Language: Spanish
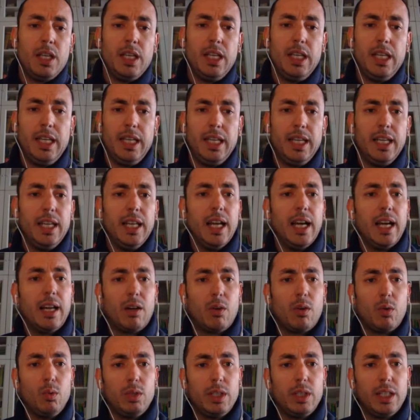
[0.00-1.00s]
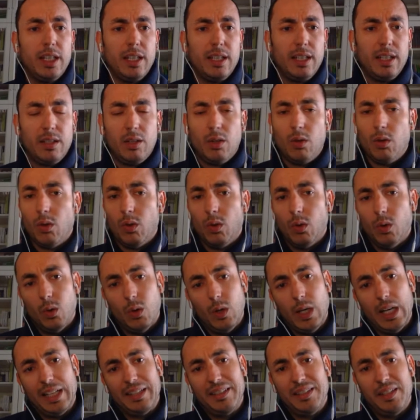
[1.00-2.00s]
Y la ruta o
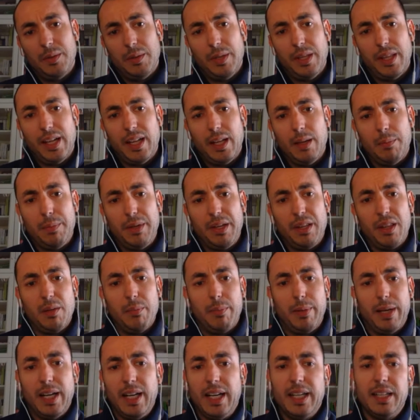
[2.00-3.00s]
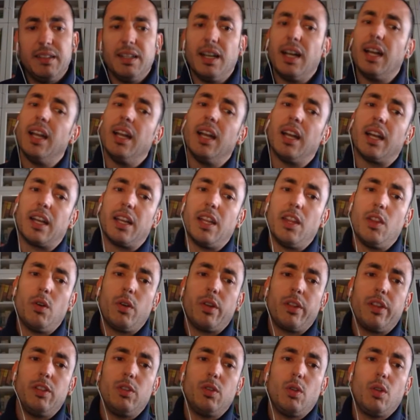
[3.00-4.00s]
las actividades principales están
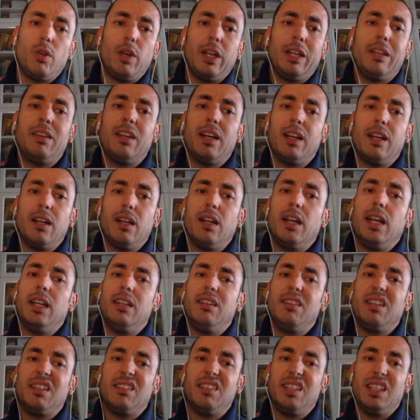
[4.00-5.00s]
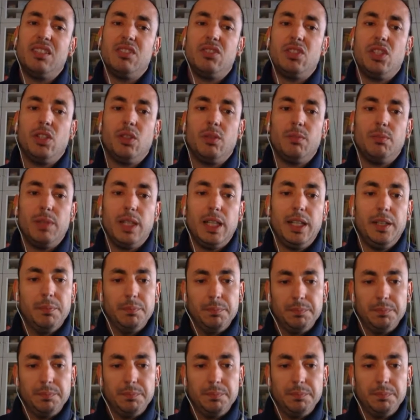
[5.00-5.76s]
alrededor de toda esta, extensión, ¿vale?